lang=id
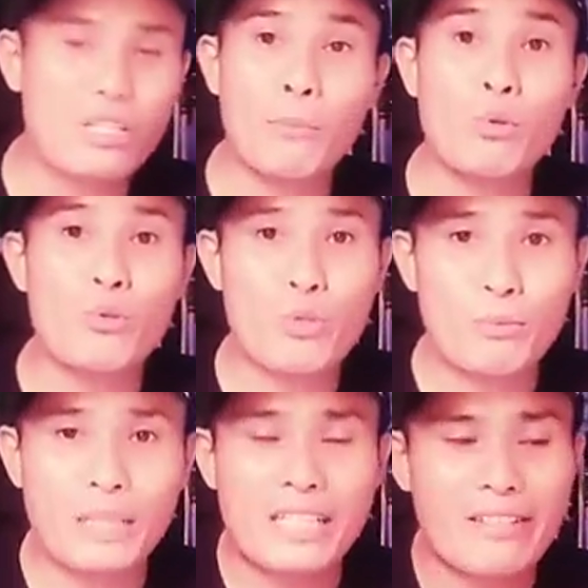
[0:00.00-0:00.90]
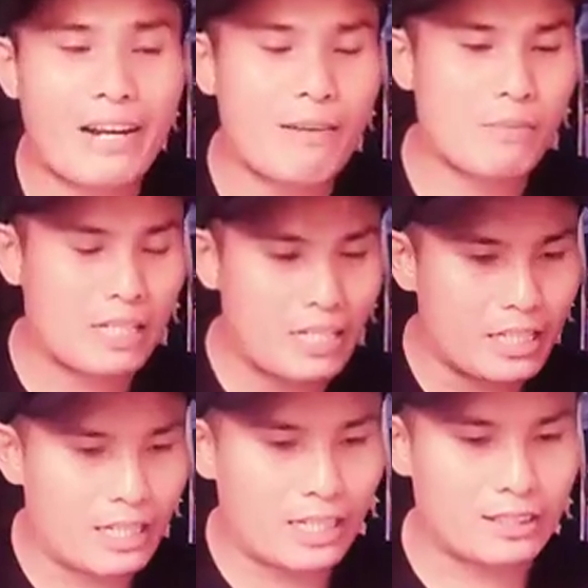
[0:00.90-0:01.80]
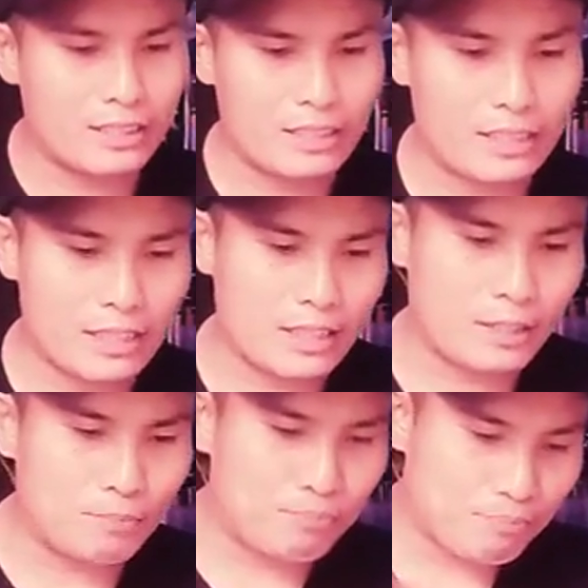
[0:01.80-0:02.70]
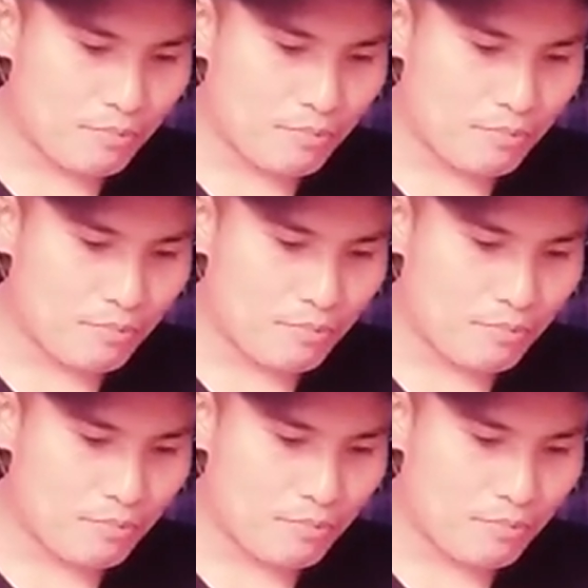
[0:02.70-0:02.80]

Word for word: Ustaz Abdul Somah ceramahnya yang um,